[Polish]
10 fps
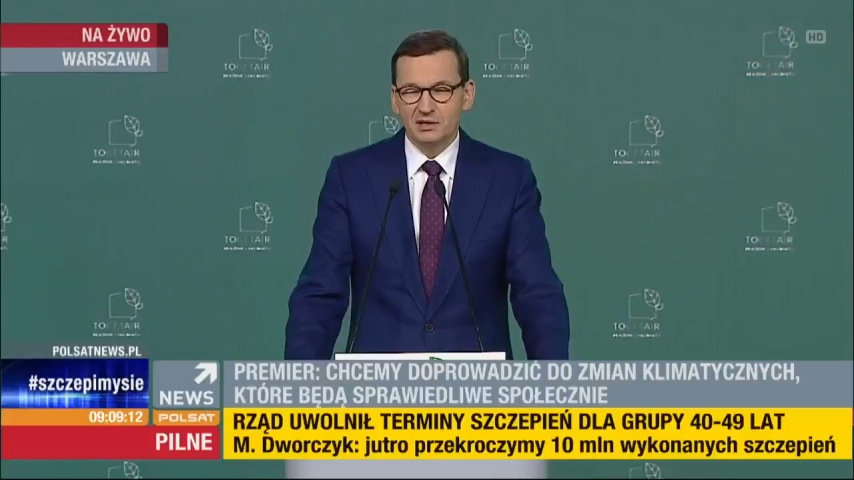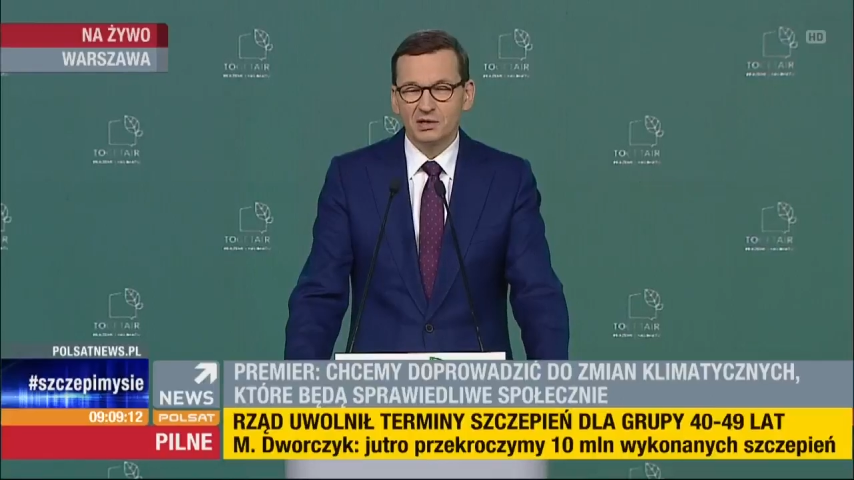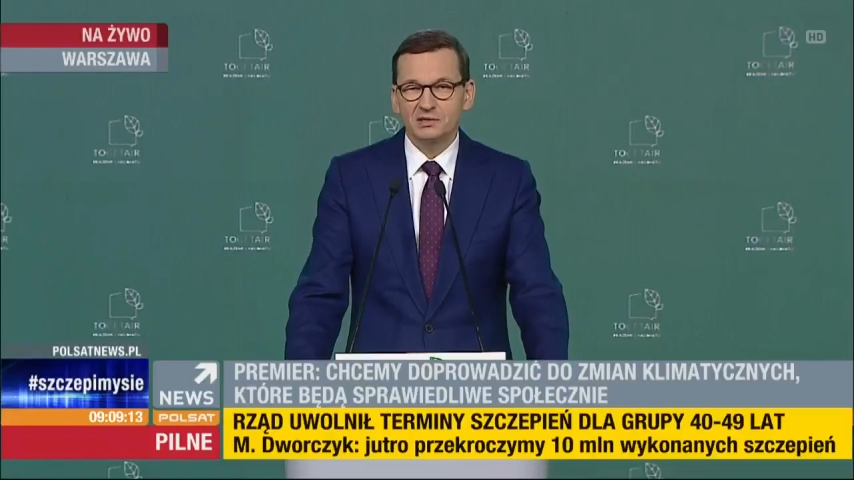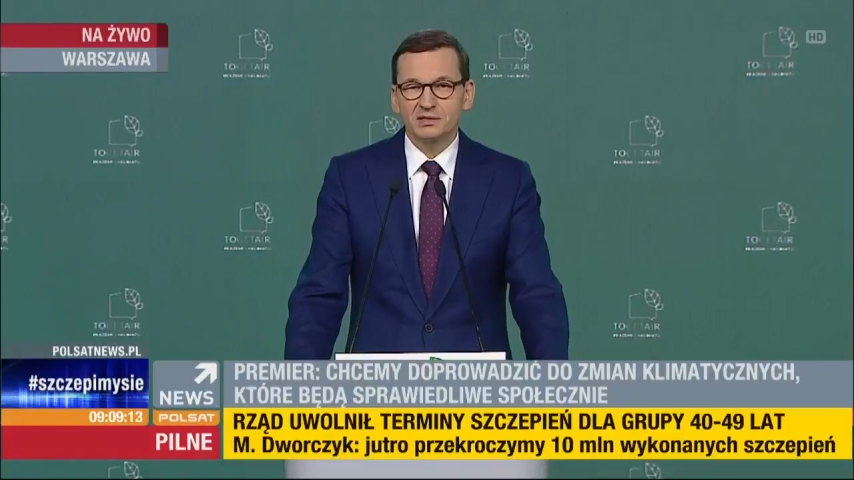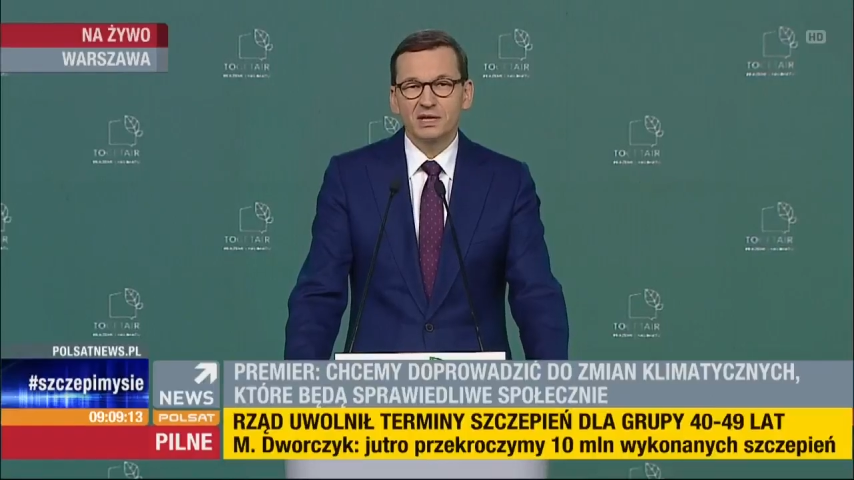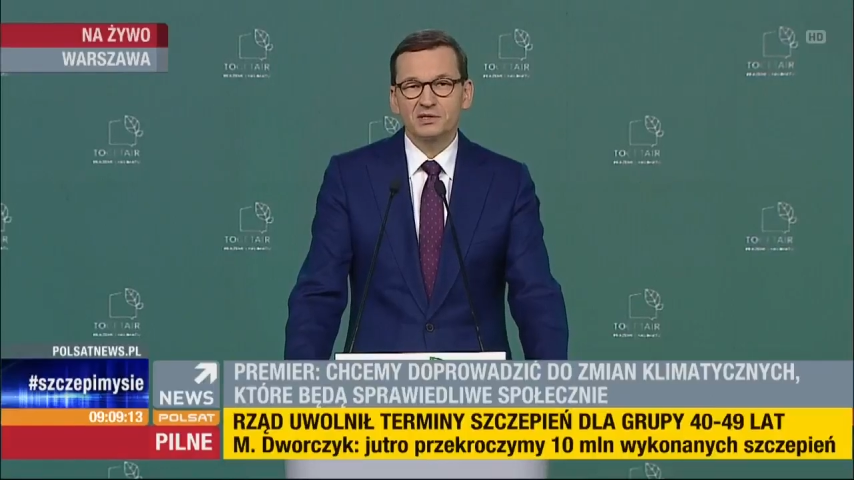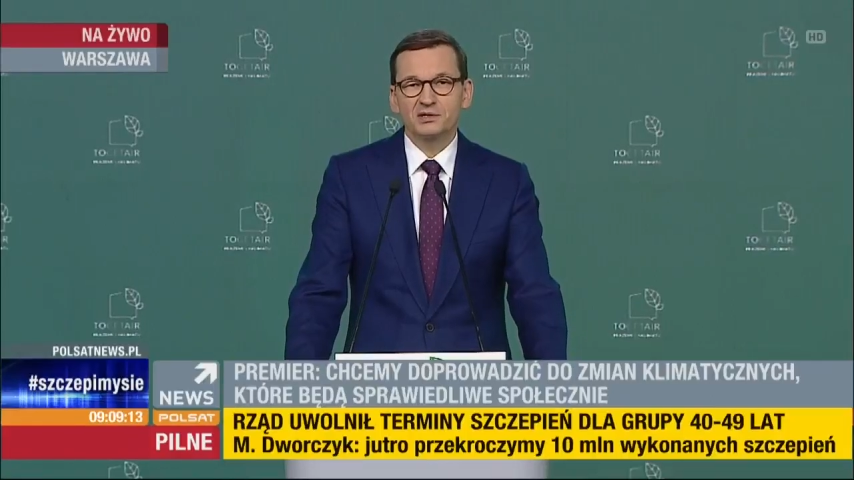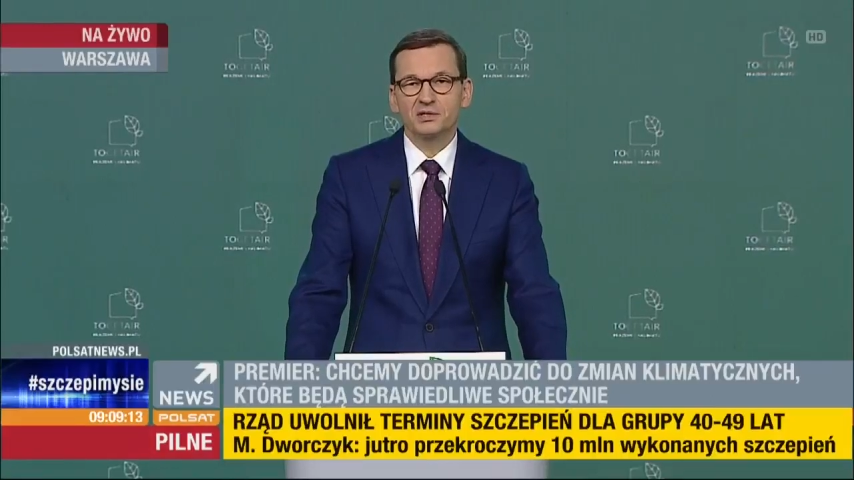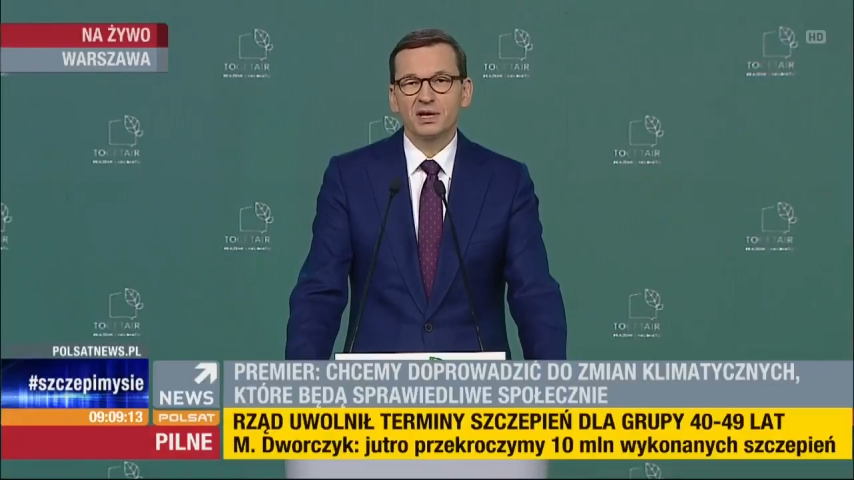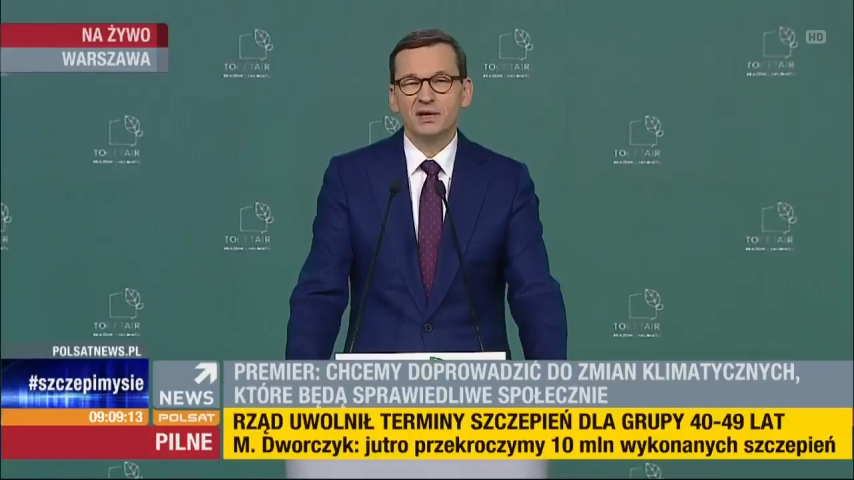To
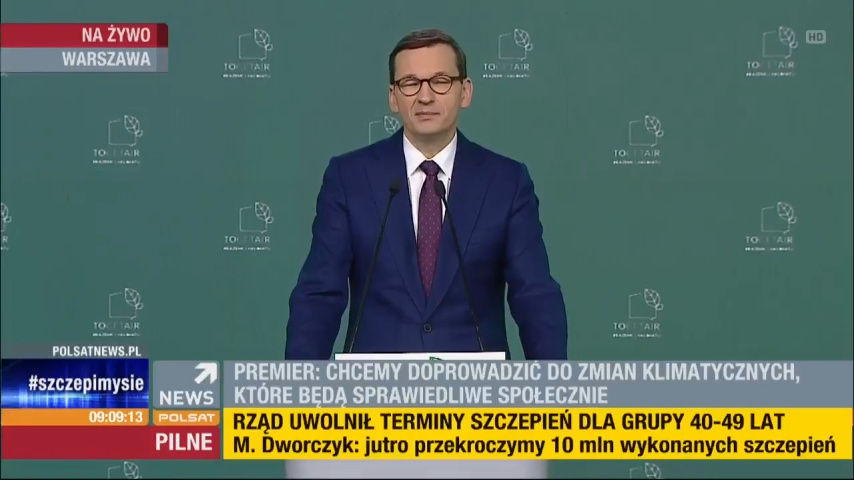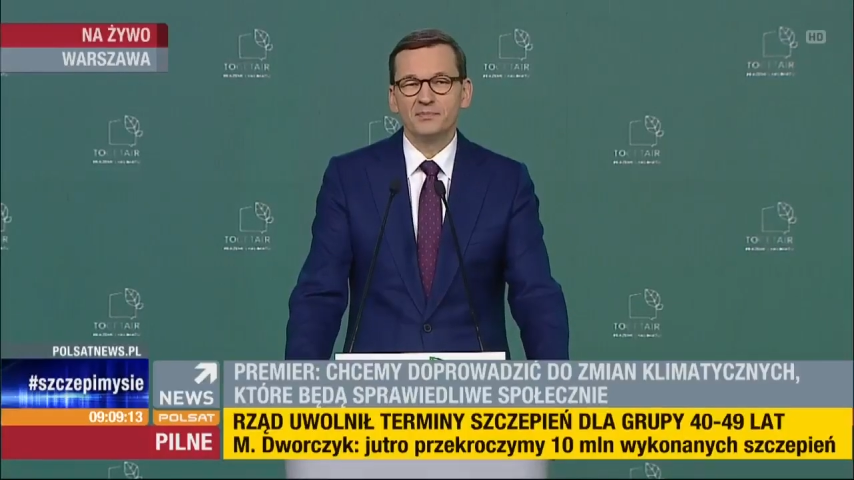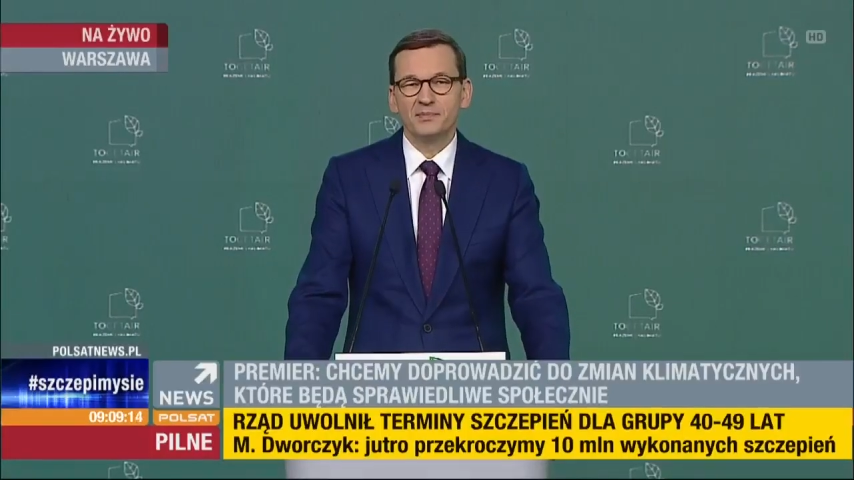oznacza, że